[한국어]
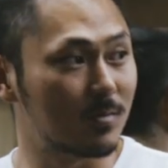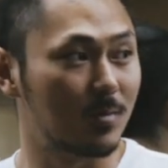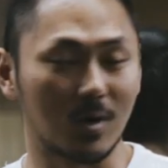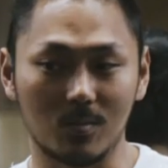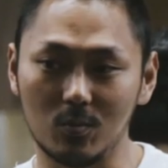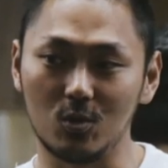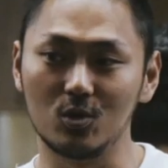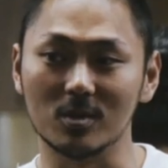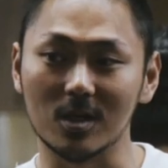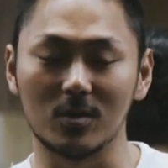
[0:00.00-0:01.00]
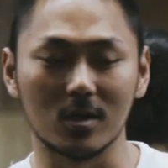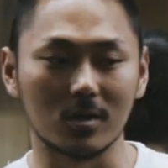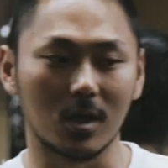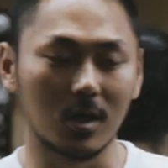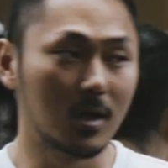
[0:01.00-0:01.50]
뭔가 볼륨이 잡혀야
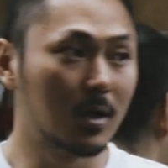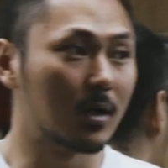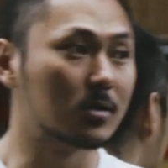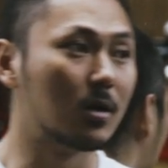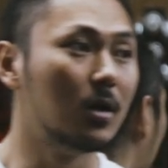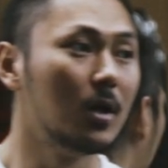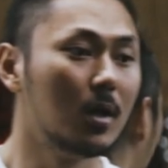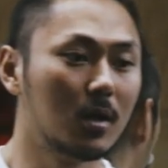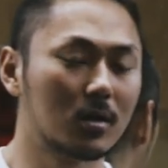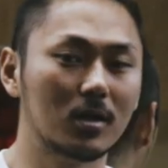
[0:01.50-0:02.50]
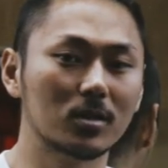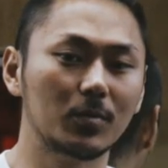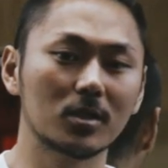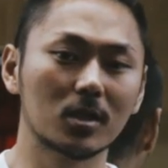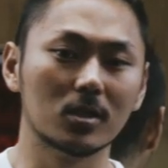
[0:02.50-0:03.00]
되는데. 그래서 클래식
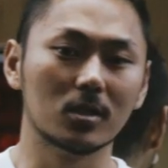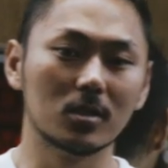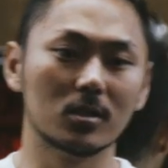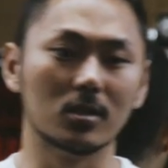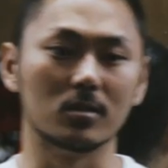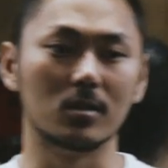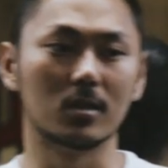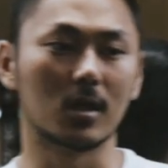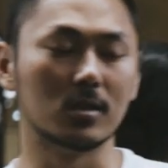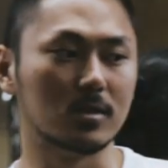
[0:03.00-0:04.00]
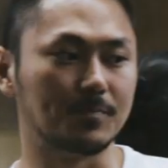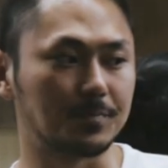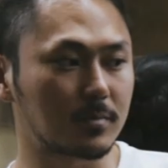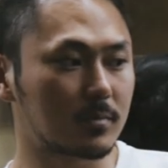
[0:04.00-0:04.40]
피지크는 일단은